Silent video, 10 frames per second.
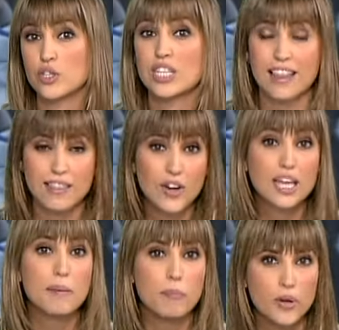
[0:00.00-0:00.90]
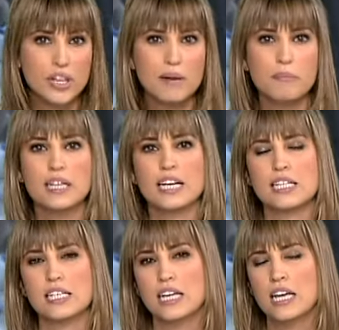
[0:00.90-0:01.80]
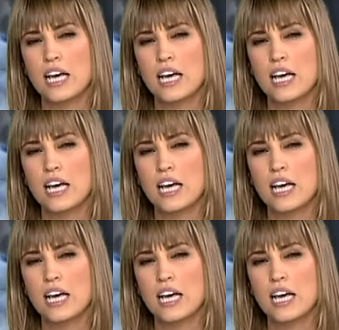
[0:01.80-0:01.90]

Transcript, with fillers: Sanción que podría ampliarse